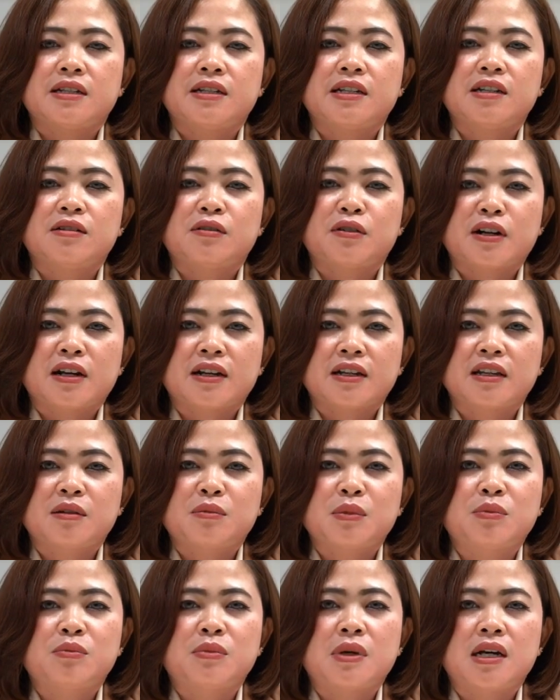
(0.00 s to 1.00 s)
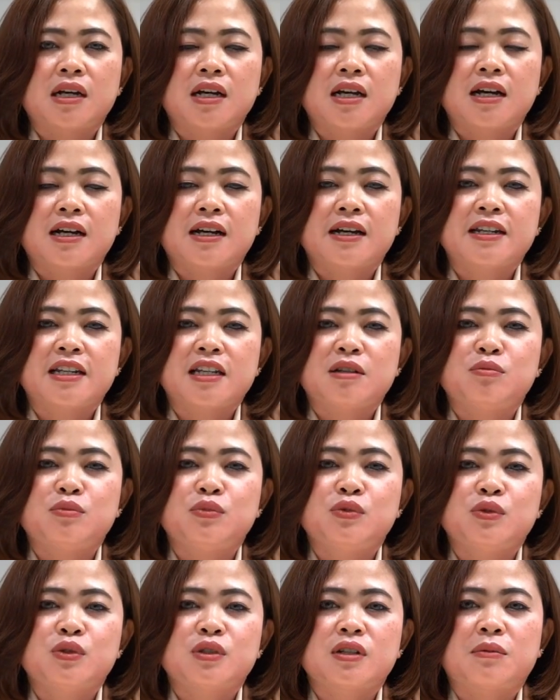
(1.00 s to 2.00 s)
jadi orang yang membanggakan
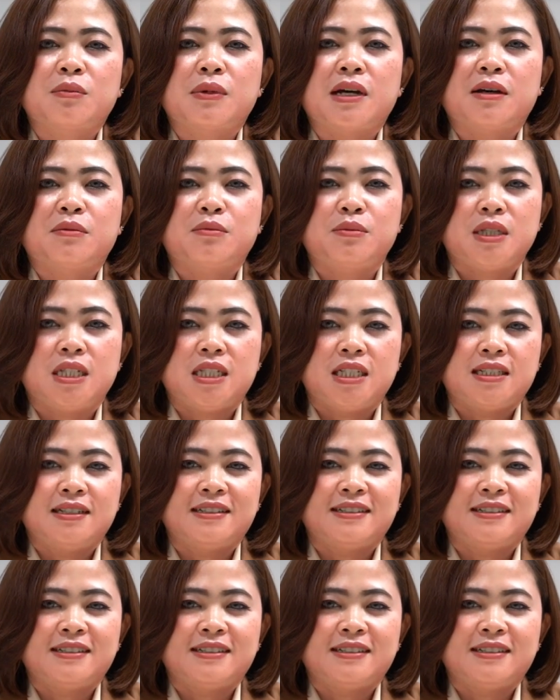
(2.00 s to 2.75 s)
ibu sama anak.